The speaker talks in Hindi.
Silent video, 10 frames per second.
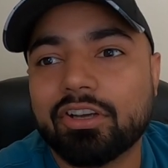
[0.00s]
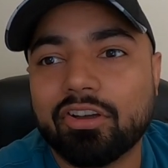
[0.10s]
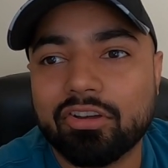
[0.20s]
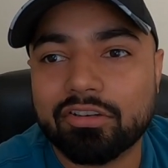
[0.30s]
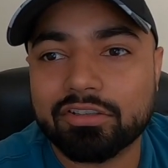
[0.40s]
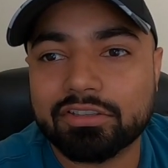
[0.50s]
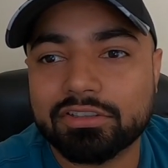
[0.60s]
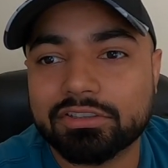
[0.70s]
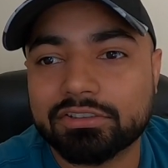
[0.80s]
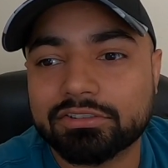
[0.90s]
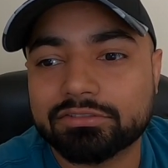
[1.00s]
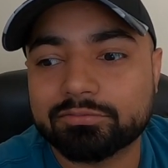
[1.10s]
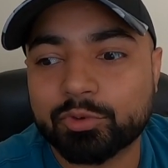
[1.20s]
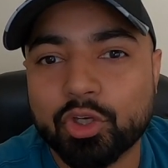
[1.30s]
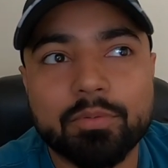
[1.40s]
और आ,
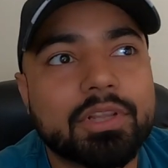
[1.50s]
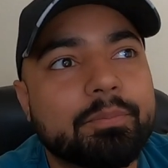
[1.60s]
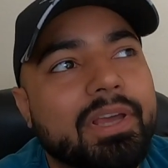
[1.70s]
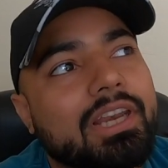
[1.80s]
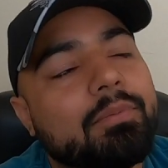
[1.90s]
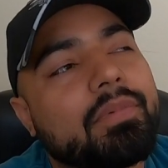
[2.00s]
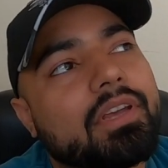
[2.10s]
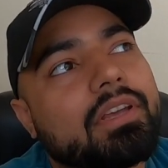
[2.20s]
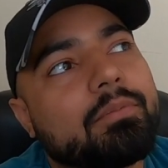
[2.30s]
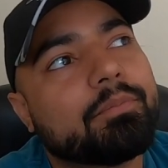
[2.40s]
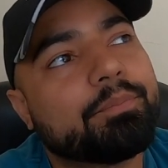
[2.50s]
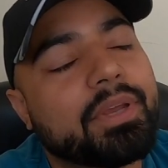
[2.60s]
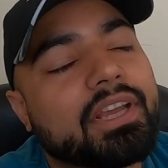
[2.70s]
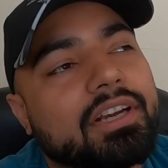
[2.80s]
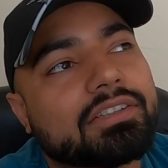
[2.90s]
क्योंकि मतलब पहले मैं
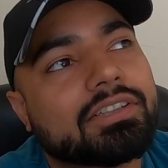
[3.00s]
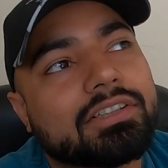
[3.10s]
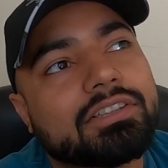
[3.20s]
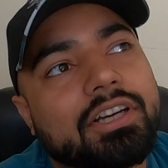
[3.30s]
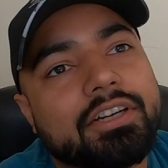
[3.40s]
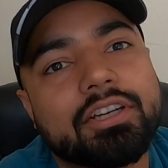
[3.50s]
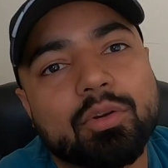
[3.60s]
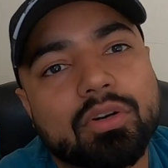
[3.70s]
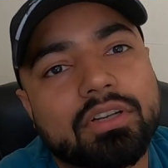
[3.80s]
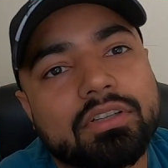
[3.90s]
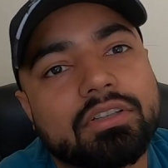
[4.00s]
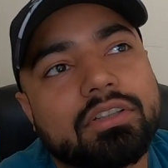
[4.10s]
पे करता था थर्टी डॉलर